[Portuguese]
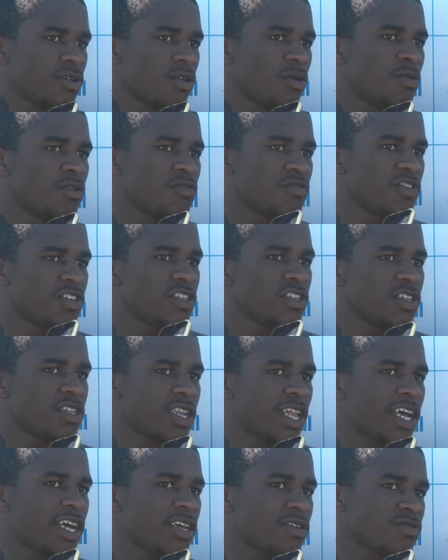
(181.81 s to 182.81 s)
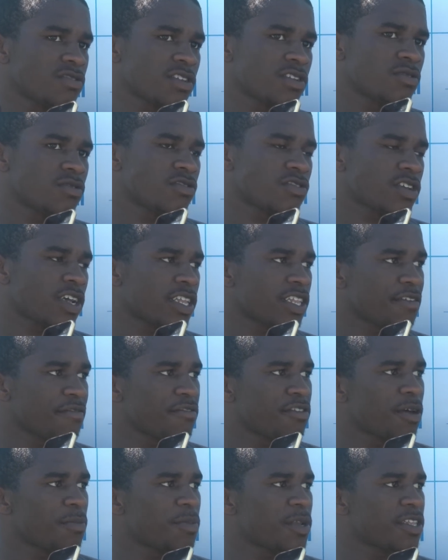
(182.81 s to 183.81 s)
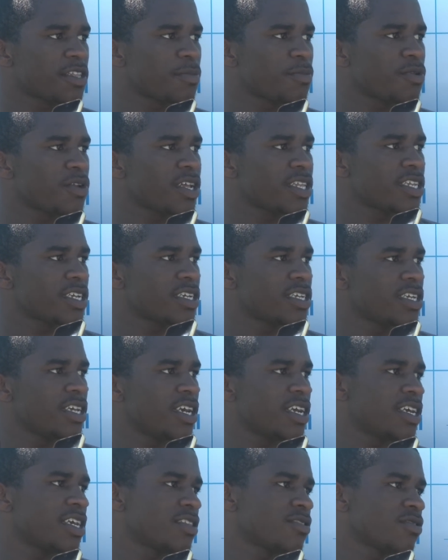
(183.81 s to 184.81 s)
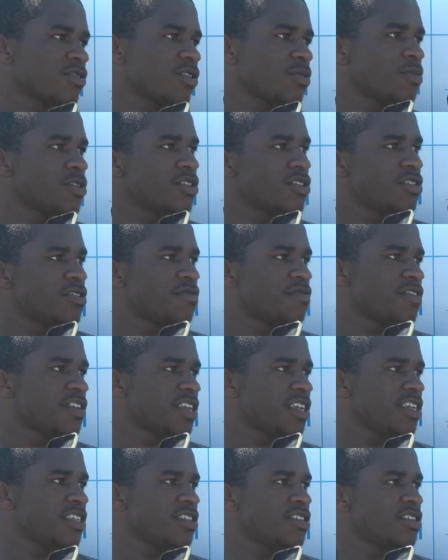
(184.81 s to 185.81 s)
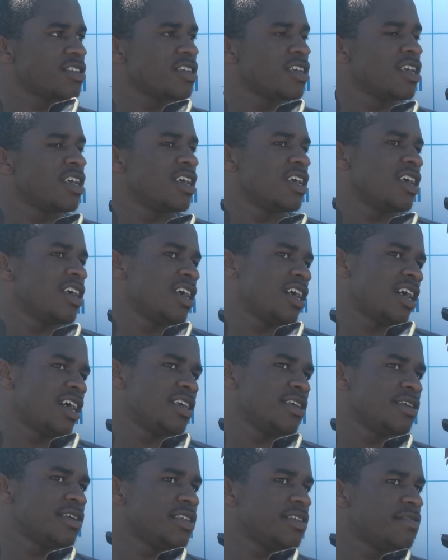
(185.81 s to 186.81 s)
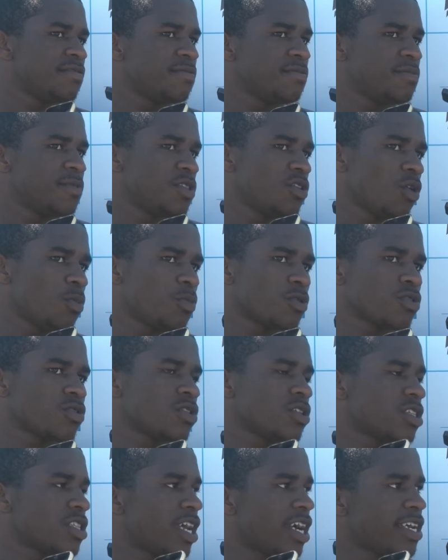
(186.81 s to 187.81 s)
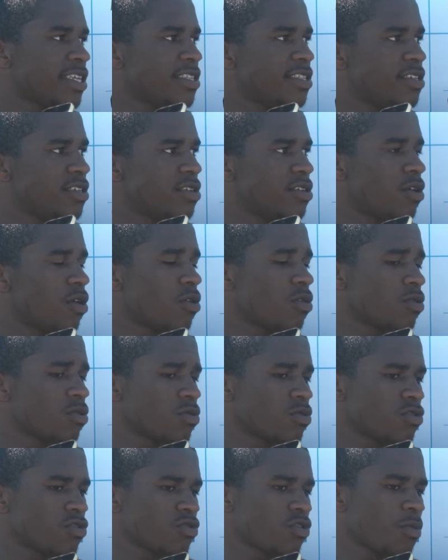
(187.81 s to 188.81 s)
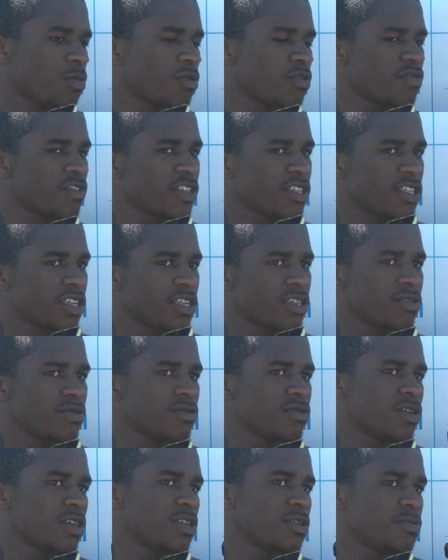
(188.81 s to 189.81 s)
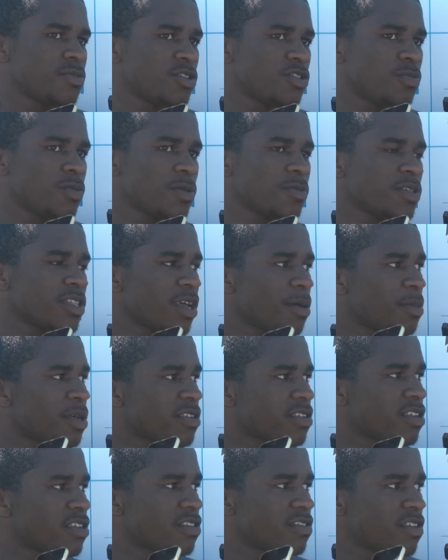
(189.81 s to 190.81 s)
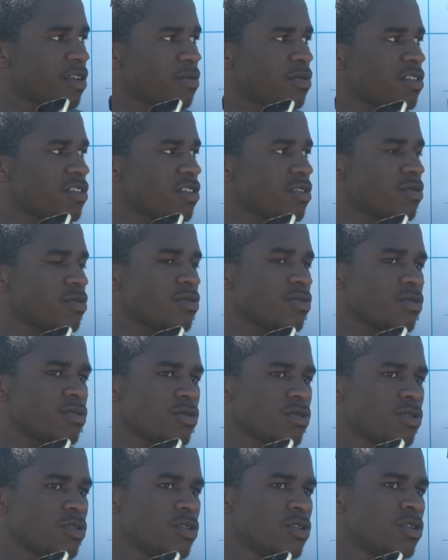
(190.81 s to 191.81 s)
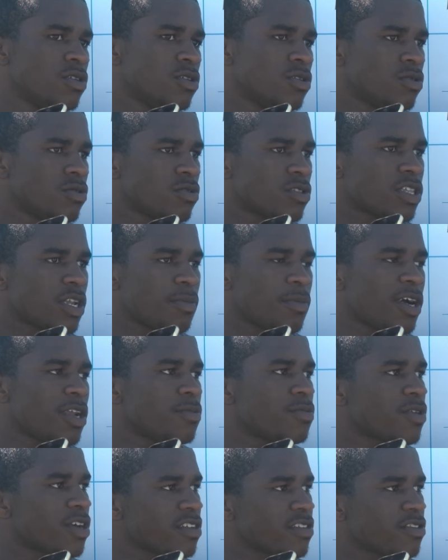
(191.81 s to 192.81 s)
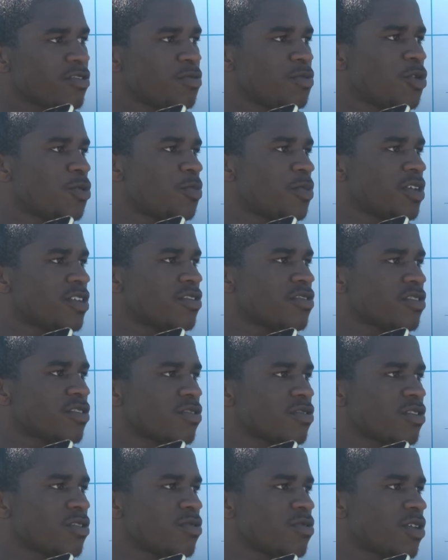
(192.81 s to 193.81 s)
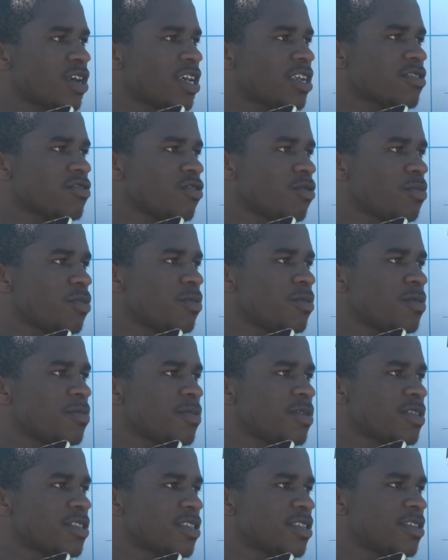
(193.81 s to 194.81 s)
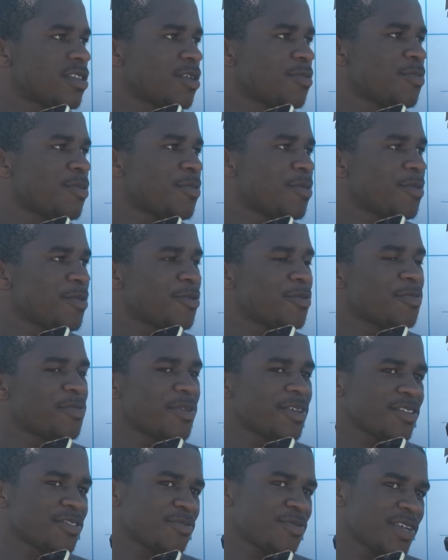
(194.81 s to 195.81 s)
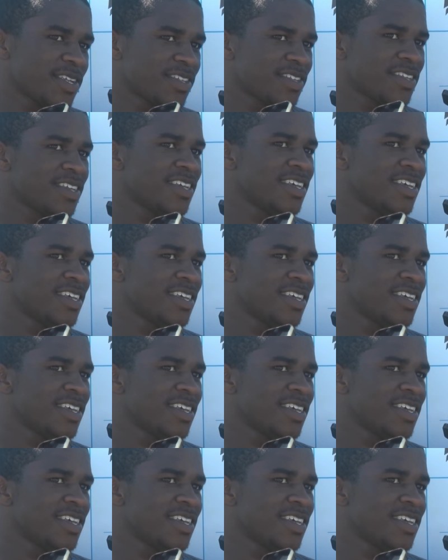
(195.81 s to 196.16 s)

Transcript: como eu vim de lá, os, os caras estavam na pré-temporada aqui, é totalmente diferente. Aí ele me deu a oportunidade e eu estou aproveitando. Ele pediu para me dar bastante sequência no, no trabalho por causa do meu peso, que eu tenho um cara que, um problema, que tem problema com peso, mas